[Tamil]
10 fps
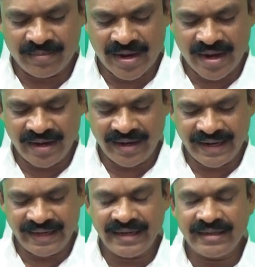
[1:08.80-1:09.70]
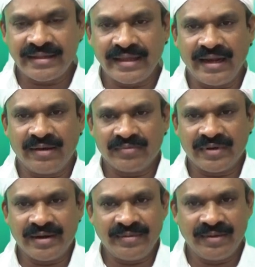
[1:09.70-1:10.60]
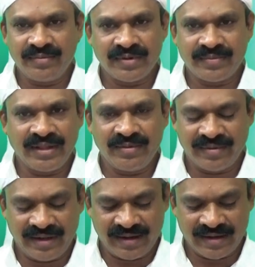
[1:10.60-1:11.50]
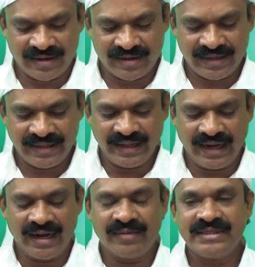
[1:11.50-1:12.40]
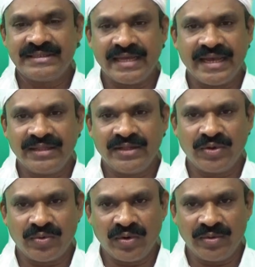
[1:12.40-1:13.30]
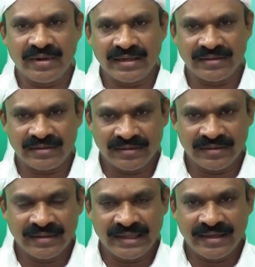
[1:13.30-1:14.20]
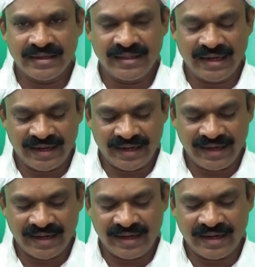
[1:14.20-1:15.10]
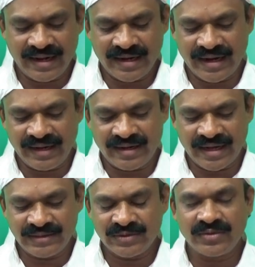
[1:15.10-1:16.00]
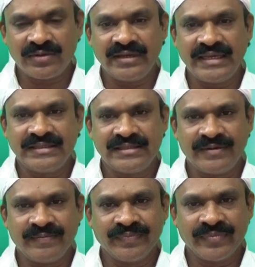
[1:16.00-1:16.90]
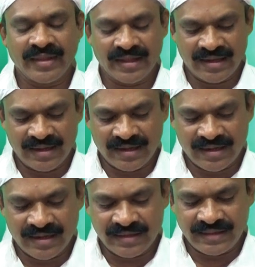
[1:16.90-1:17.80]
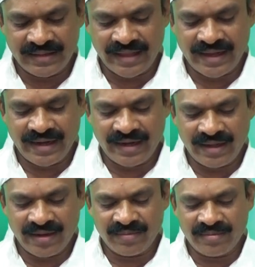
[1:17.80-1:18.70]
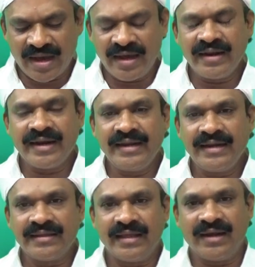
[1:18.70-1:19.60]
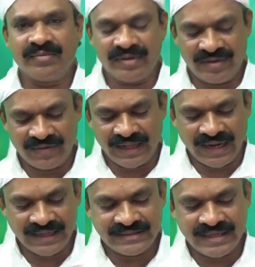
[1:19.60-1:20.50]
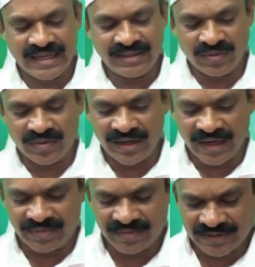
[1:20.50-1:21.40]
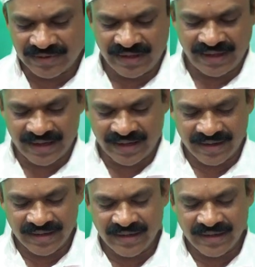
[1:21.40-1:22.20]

மாங்கனியின் தைலம் அப்படின்னு இப்போ பதிவு பண்ணியிருக்காங்க இது எல்லாமே சேர்ந்து ஒரு மருந்து இதில் என்னன்னு கேட்டிங்கன்னா கடுக்காய் சுக்கு இஞ்சி தேனு மாங்கனியின் தைலம் இது எல்லாம் சேர்த்து ஒரு கல்பமாக சொல்லியிருக்காங்க